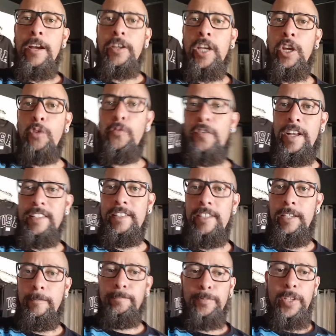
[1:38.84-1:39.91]
O que, que eu
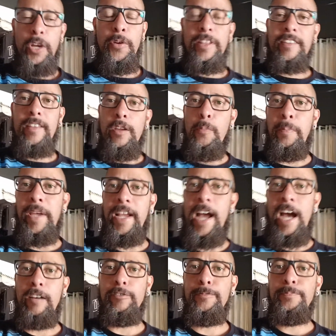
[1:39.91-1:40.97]
fazia? Eu, eu
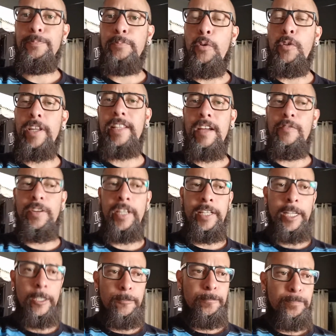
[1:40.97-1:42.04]
pegava, pô, o que tá
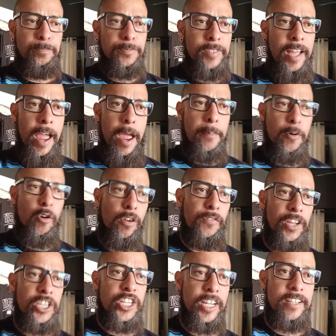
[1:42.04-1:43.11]
vendendo? Na época o que
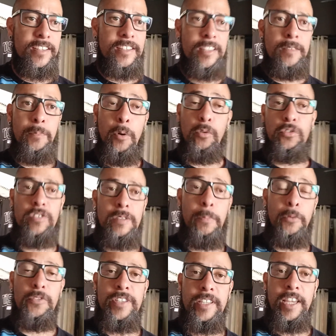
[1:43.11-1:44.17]
vendia era Simple,
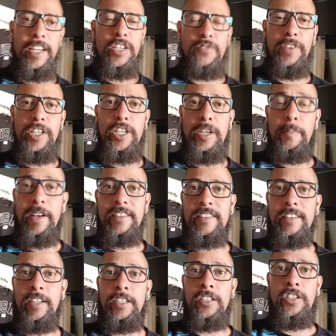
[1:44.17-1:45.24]
Simple Skate vendia
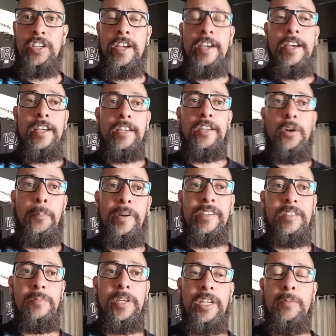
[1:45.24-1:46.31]
bastante e eu
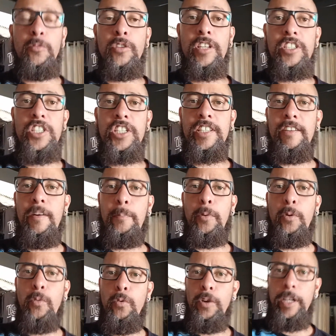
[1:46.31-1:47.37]
percebi que muita gente estava
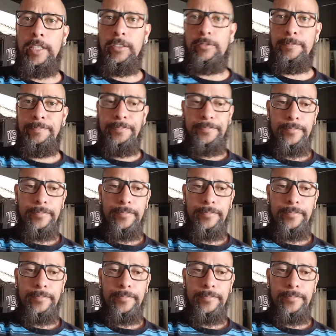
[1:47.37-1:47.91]
procurando